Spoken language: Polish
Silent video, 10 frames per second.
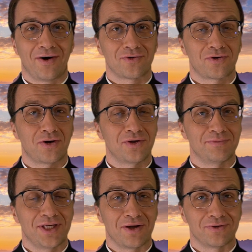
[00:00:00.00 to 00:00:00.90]
Odchodzą
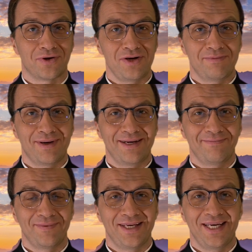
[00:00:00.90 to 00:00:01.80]
z Jerozolimy
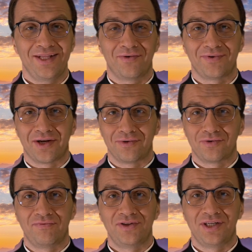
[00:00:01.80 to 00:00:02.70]
i idą w
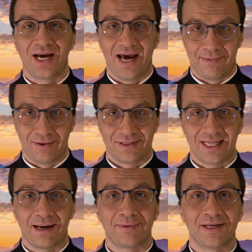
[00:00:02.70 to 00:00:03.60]
kierunku wsi Emaus.
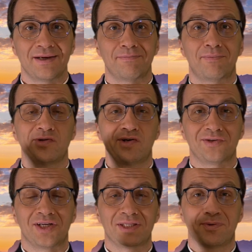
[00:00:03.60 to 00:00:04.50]
Tam po
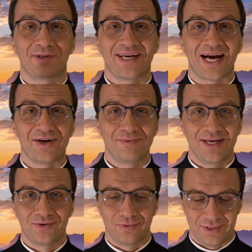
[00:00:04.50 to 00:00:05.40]
drodze spotykają
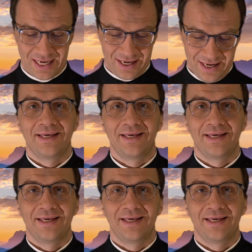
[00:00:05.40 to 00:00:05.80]
Jezusa.